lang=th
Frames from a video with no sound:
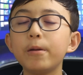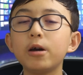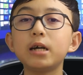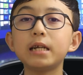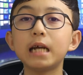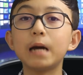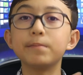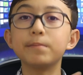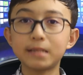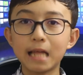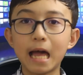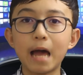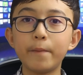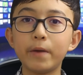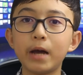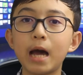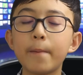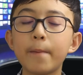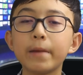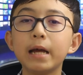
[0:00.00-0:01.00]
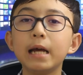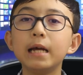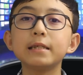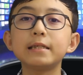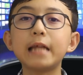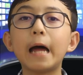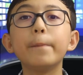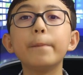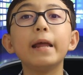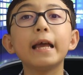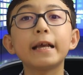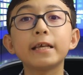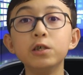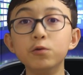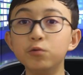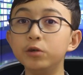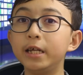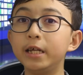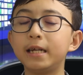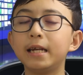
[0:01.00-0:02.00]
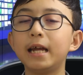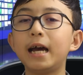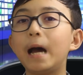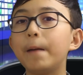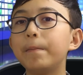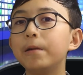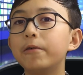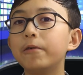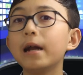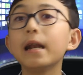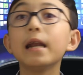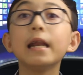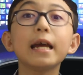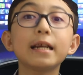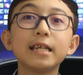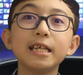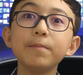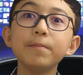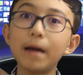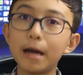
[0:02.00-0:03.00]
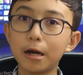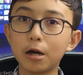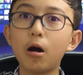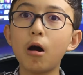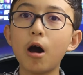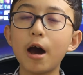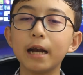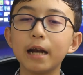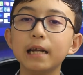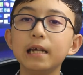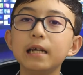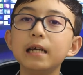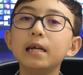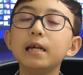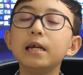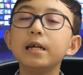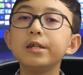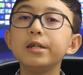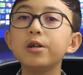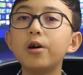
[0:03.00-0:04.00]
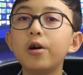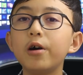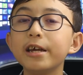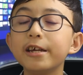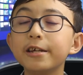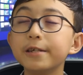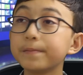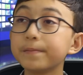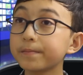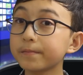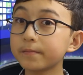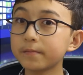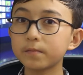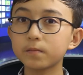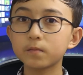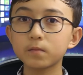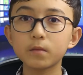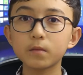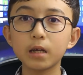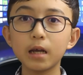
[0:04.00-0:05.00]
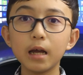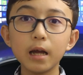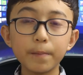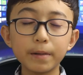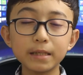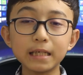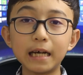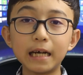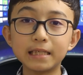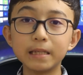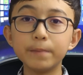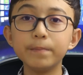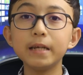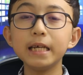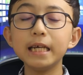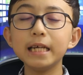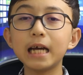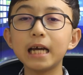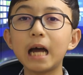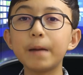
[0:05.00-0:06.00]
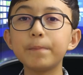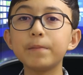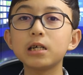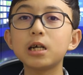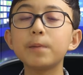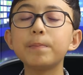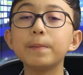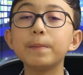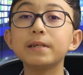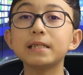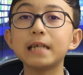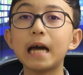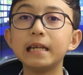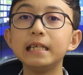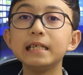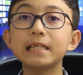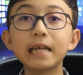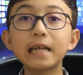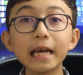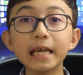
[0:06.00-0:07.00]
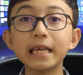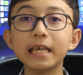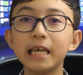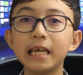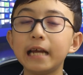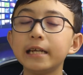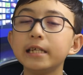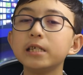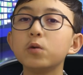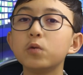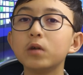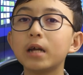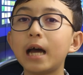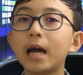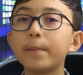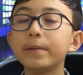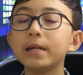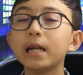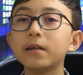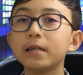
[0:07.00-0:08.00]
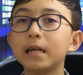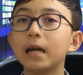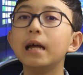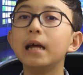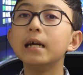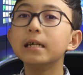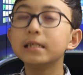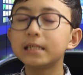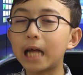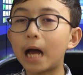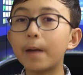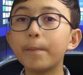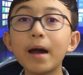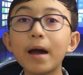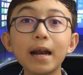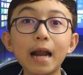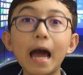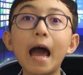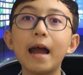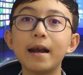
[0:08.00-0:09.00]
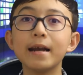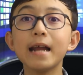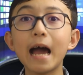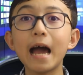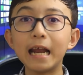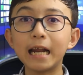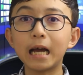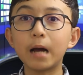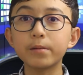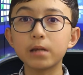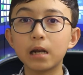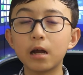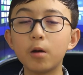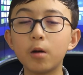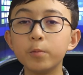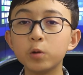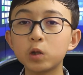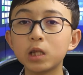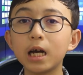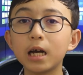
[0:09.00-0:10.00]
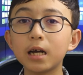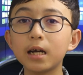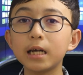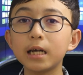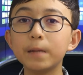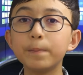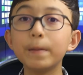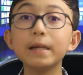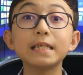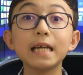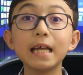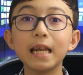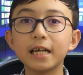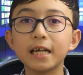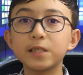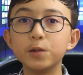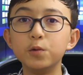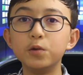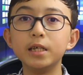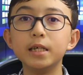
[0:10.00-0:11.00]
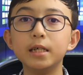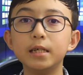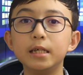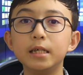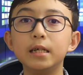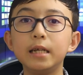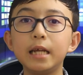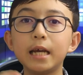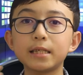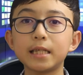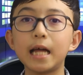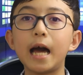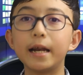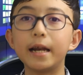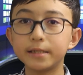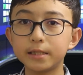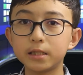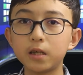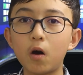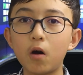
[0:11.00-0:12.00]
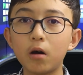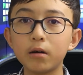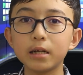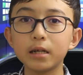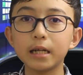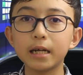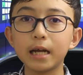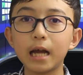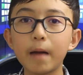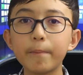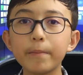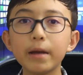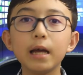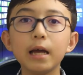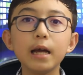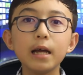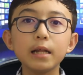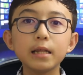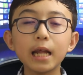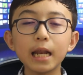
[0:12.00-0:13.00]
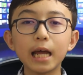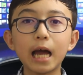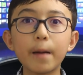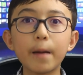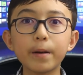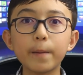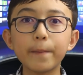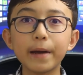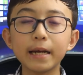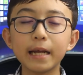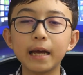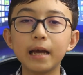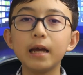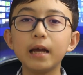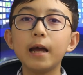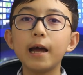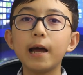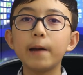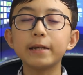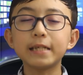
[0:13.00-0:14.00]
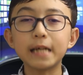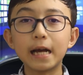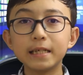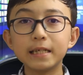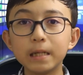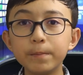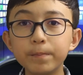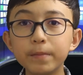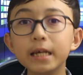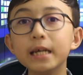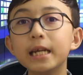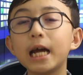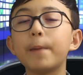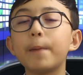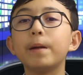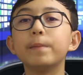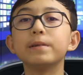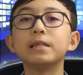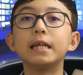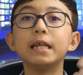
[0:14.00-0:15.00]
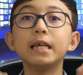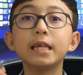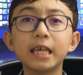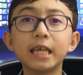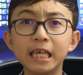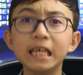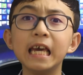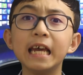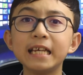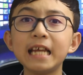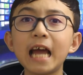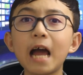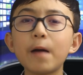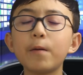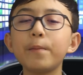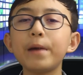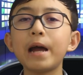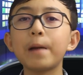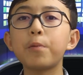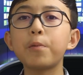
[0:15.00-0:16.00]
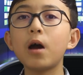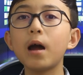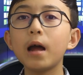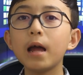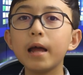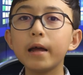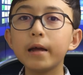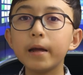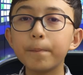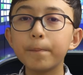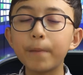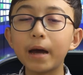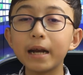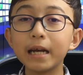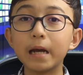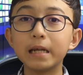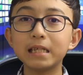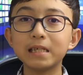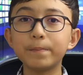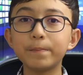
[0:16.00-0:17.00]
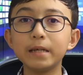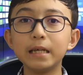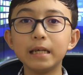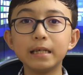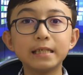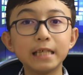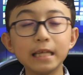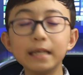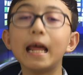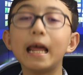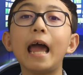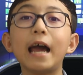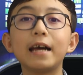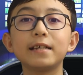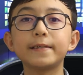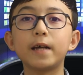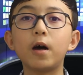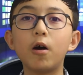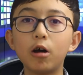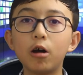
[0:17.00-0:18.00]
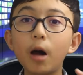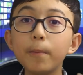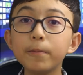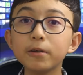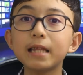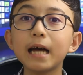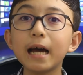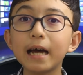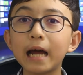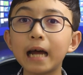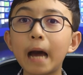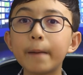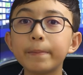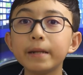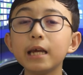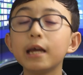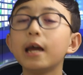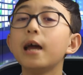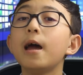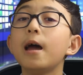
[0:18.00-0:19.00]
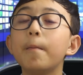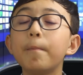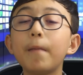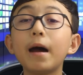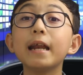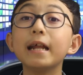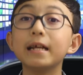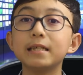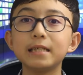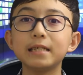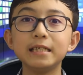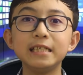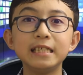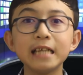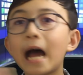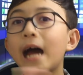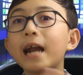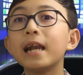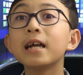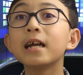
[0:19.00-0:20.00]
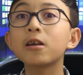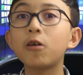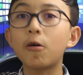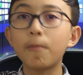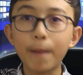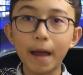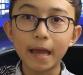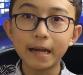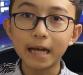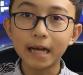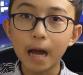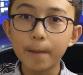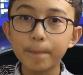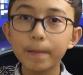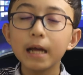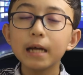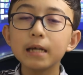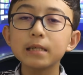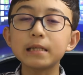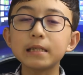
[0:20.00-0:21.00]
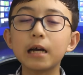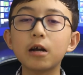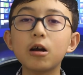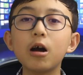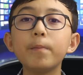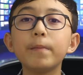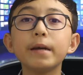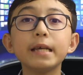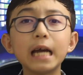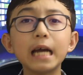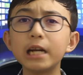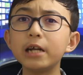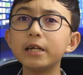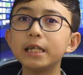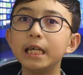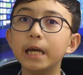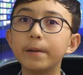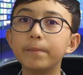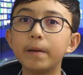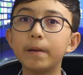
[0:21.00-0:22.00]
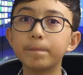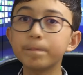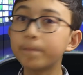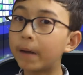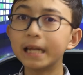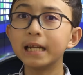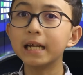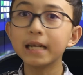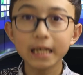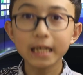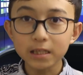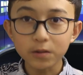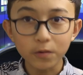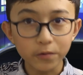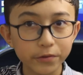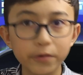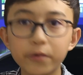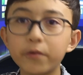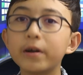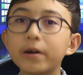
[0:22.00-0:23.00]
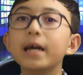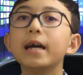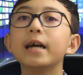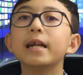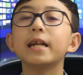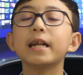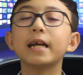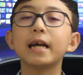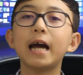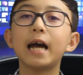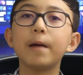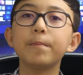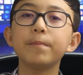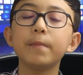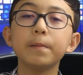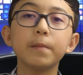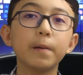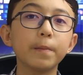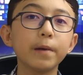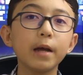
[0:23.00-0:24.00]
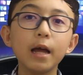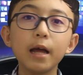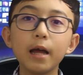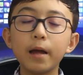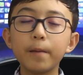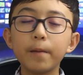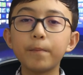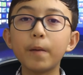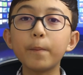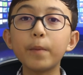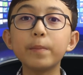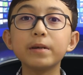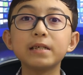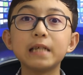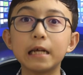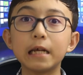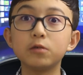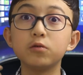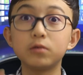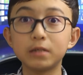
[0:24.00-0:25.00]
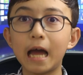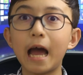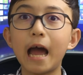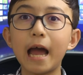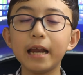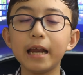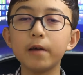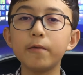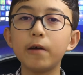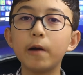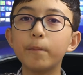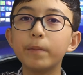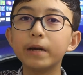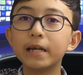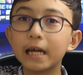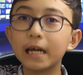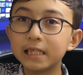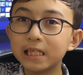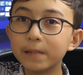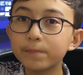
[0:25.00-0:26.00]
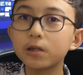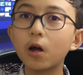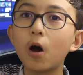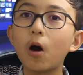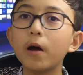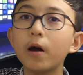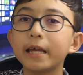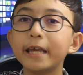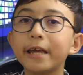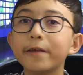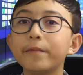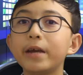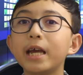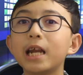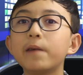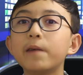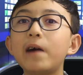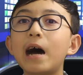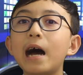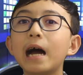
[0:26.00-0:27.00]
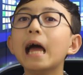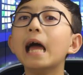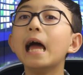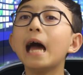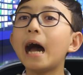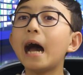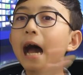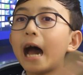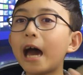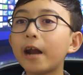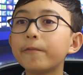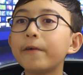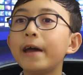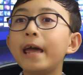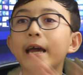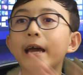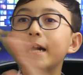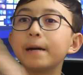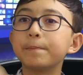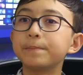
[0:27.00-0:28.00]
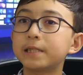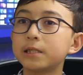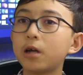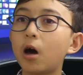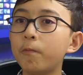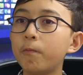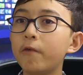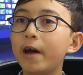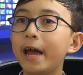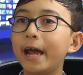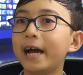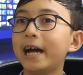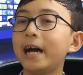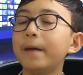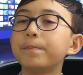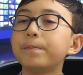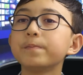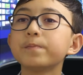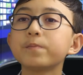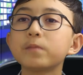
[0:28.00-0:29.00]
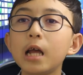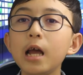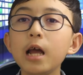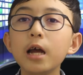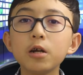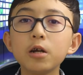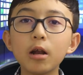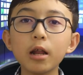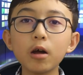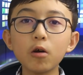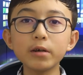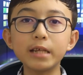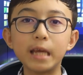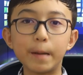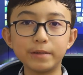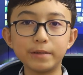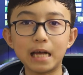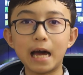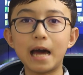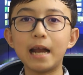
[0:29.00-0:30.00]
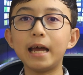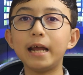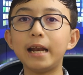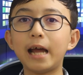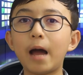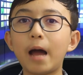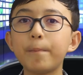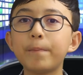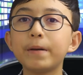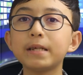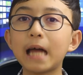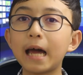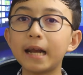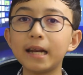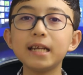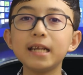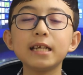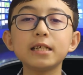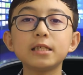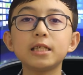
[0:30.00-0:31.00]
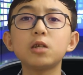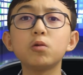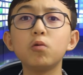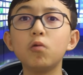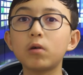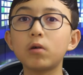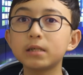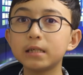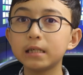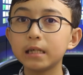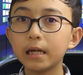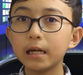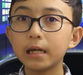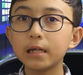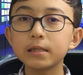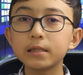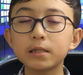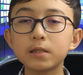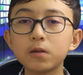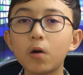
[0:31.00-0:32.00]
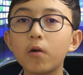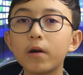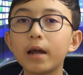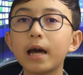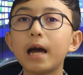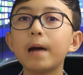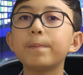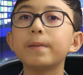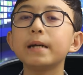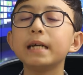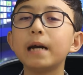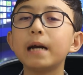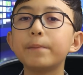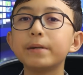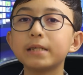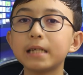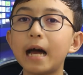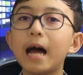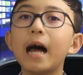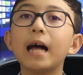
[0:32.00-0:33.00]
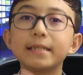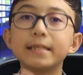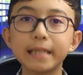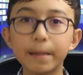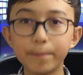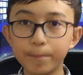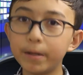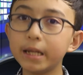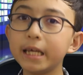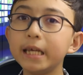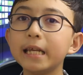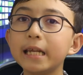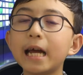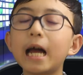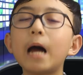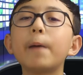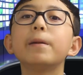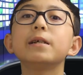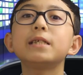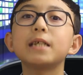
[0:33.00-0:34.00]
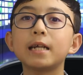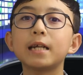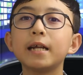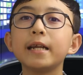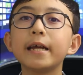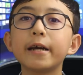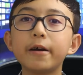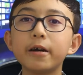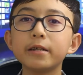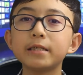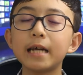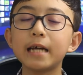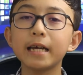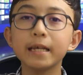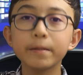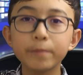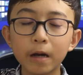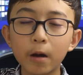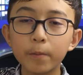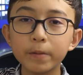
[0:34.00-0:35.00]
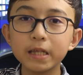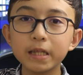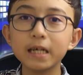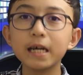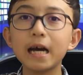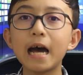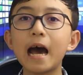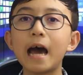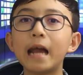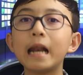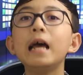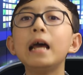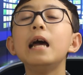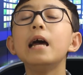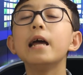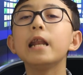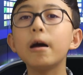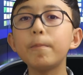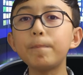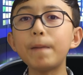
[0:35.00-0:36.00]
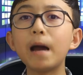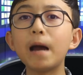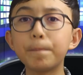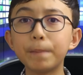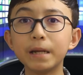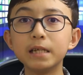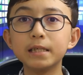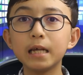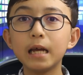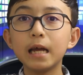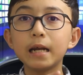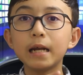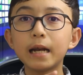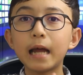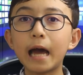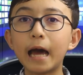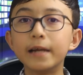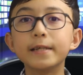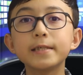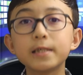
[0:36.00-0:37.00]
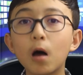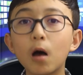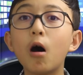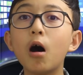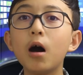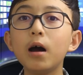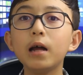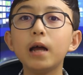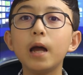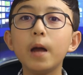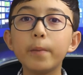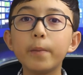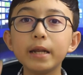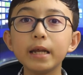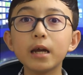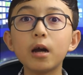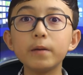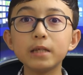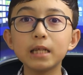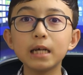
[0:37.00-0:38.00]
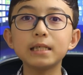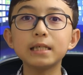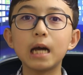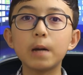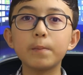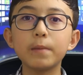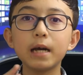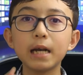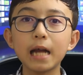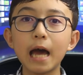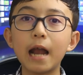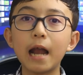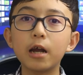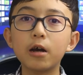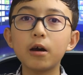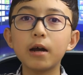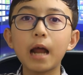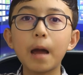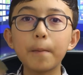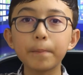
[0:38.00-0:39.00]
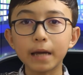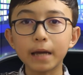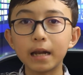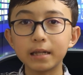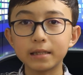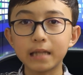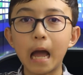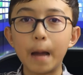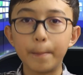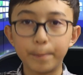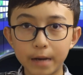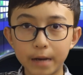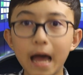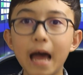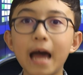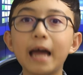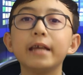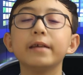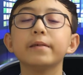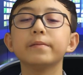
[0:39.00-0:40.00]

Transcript: แล้วก็ทำตามนะครับ ตามเลขยูนิตนะครับ หรือว่าเลขที่มาก่อน โดยภาษา assembly นะคะมันก็เป็นภาษาที่ใกล้เคียงที่สุดนะคะที่เราเนี่ยสามารถอ่านได้นะคะสำหรับคอมพิวเตอร์ก็คือไม่ใช่เลขศูนย์หนึ่งหรือเลขฐานสองนั่นเองครับนั่นแหละครับทำไมเนี่ยภาษา assembly นะคะเป็นภาษาที่เขียนยากมากๆ เพราะมันเนี่ยจะมีซินแท็กซ์ของคอมพิวเตอร์นะคะพี่มันเนี่ยจะยากลึกลงไปนะครับ แต่ก็ไม่ยากถ้าเขียนแบบไบนารีตรงๆ เลยนั่นเองครับม่แบบมันเป็นภาษาสุดท้ายระหว่างเป็นการเชื่อมต่อเกีตเมย์ระหว่างฮาร์ดแวร์กับซอฟต์แวร์ครับหรือถ้าคุณเขียนภาษาอะไรนะครับภาษานั้นเนี่ยจะถูกส่งนะคะไปยังภาษา assembly นะคะและจากนั้นเนี่ยก็จะให้คอมพิวเตอร์อ่าน แล้วแปลงเป็นฐาน 2 เพื่อที่คอมพิวเตอร์สามารถอ่านแล้วก็ทำงานตามได้